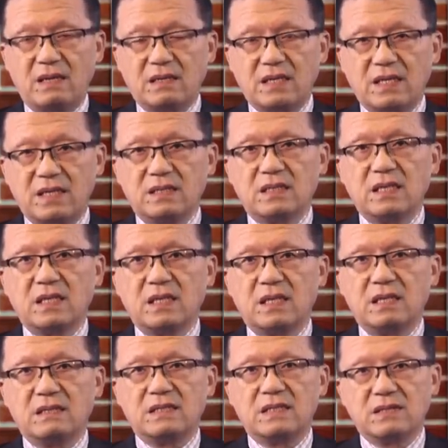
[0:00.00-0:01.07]
他这
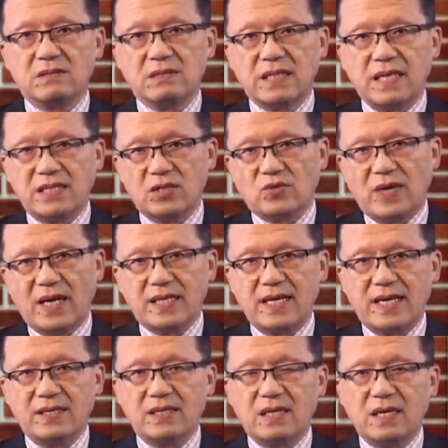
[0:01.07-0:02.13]
个人家抓了
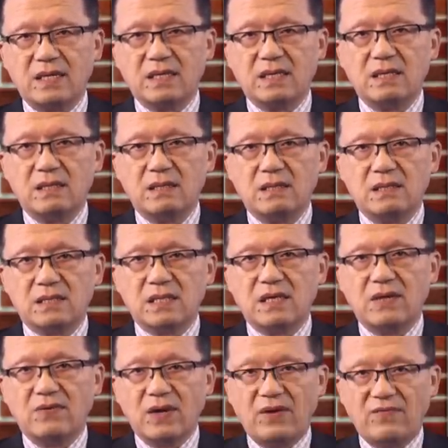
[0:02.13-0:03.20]
他的人，是
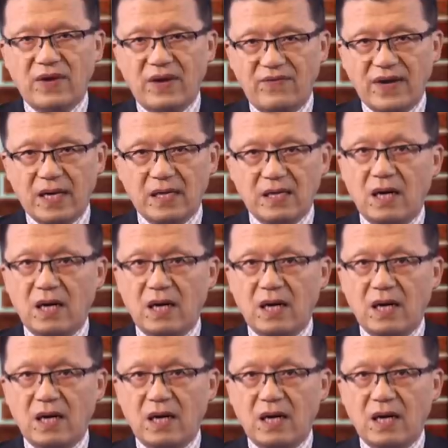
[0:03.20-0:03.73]
因为违法了。